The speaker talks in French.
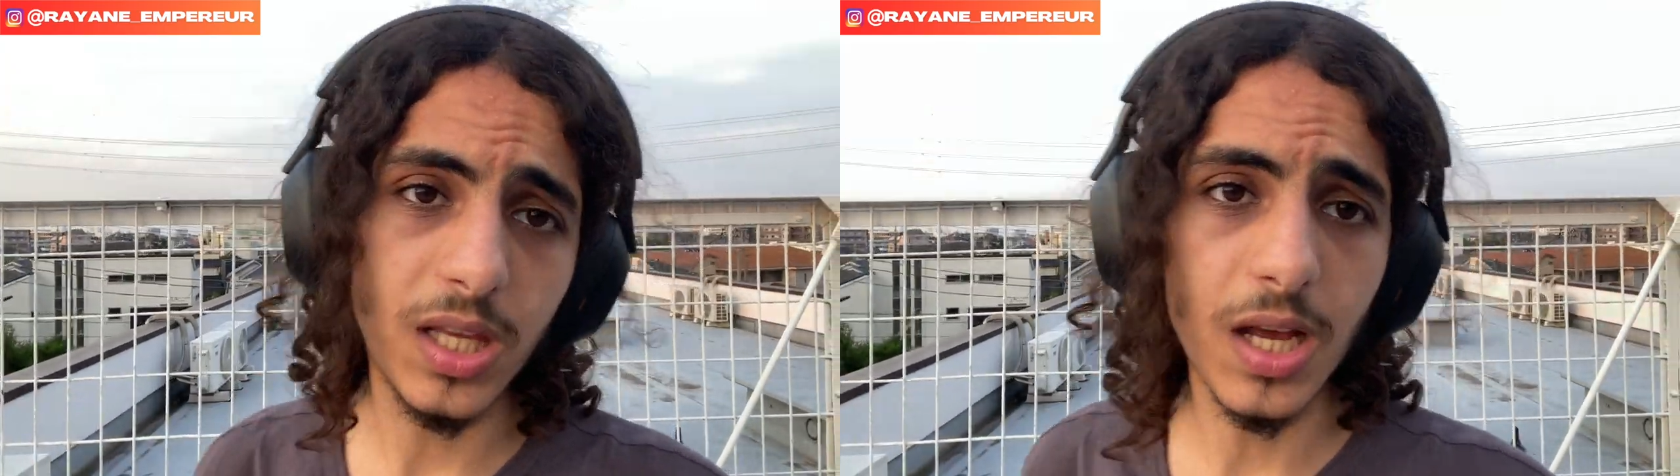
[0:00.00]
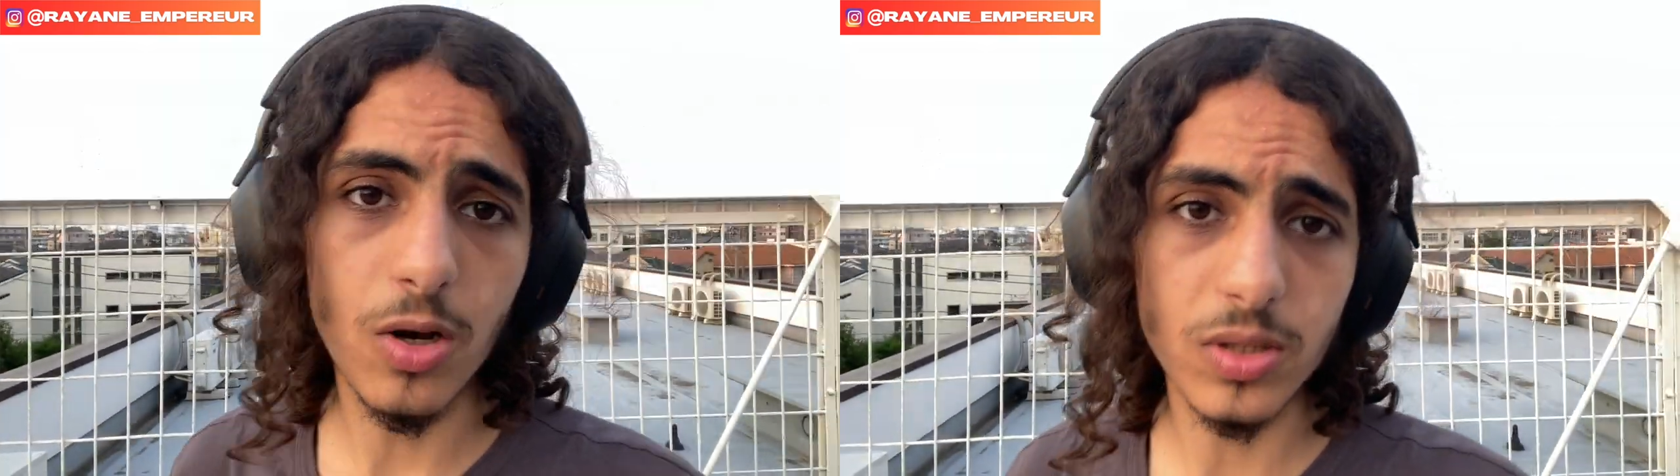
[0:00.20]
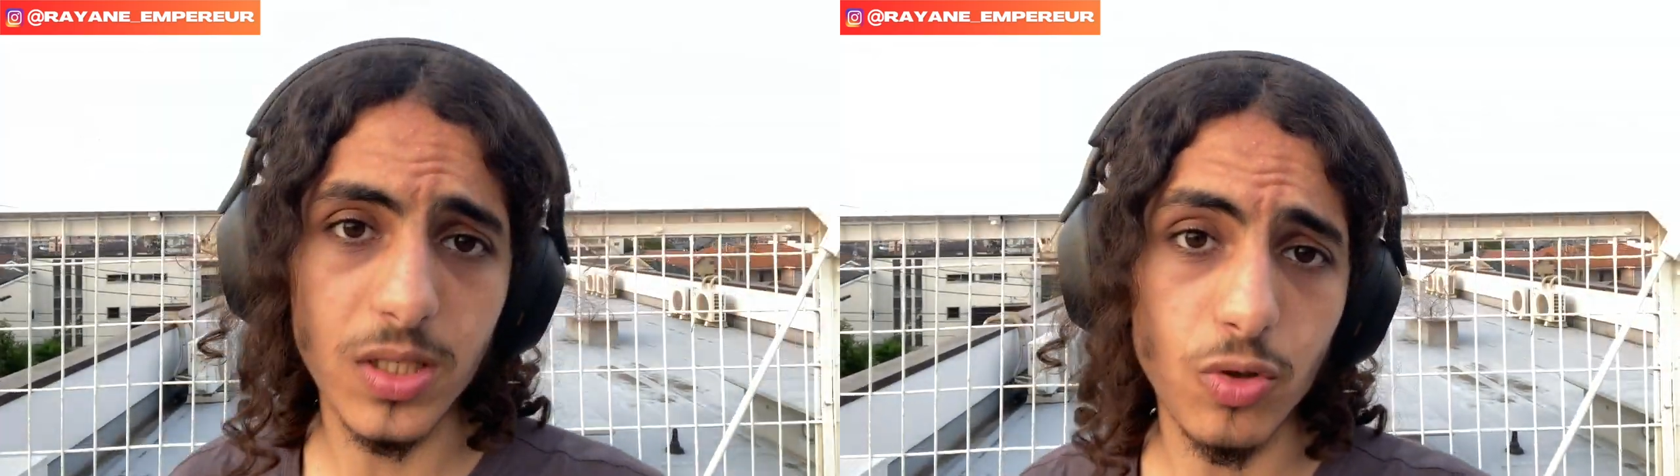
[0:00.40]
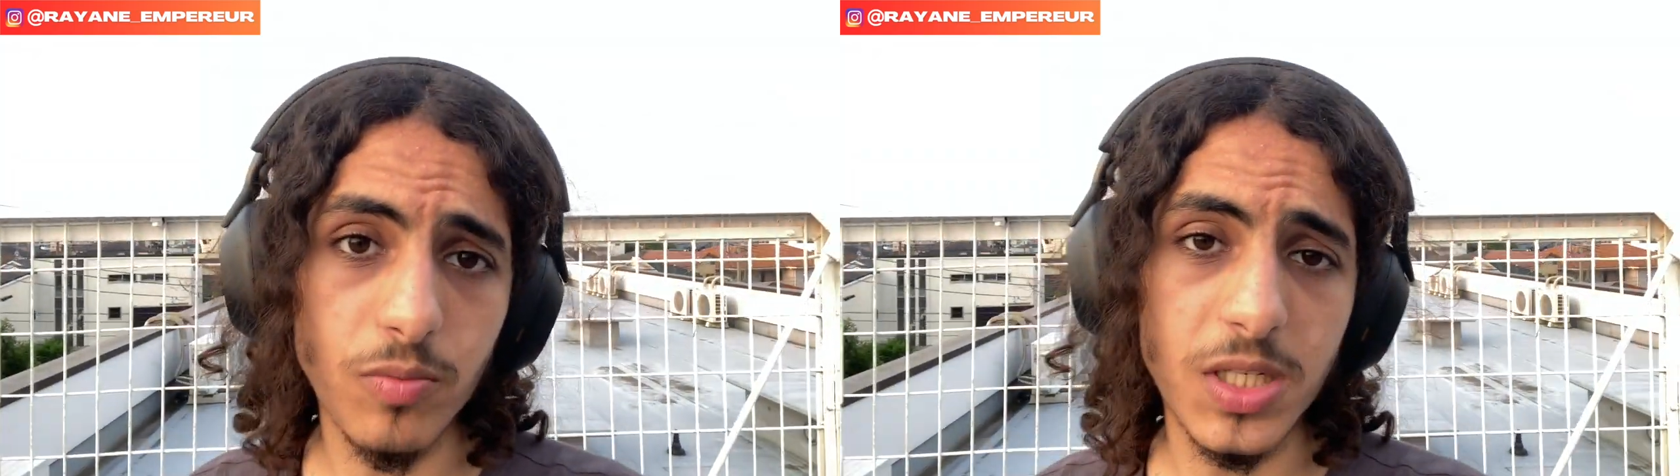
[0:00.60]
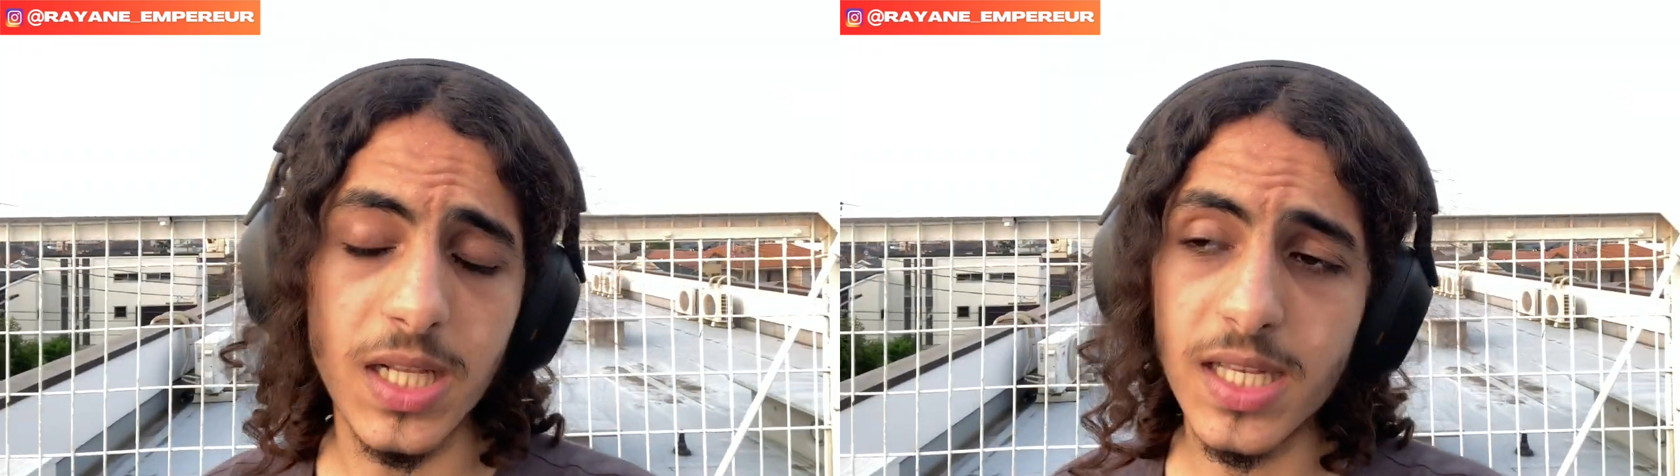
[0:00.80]
qui a lancé son
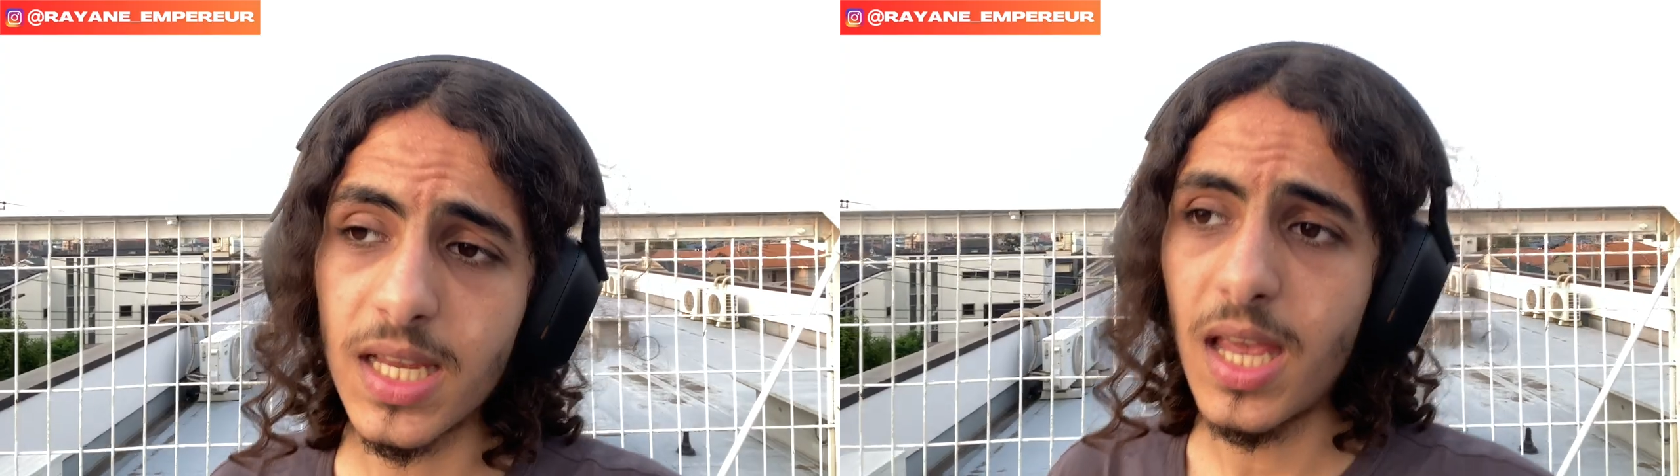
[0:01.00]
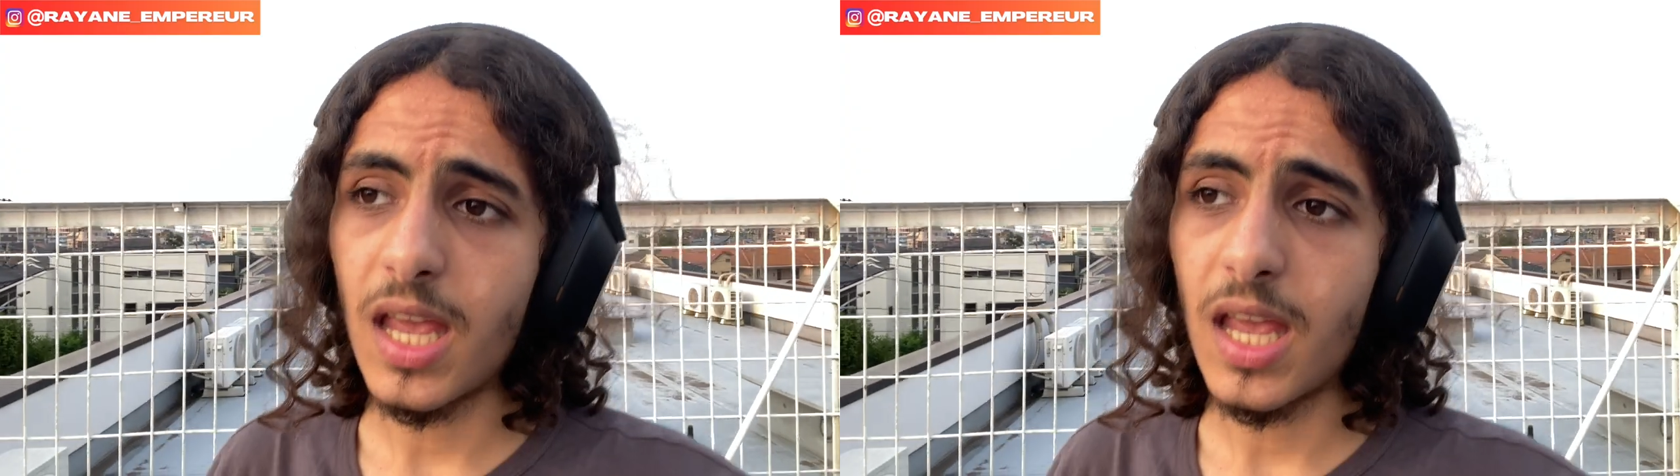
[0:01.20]
business, et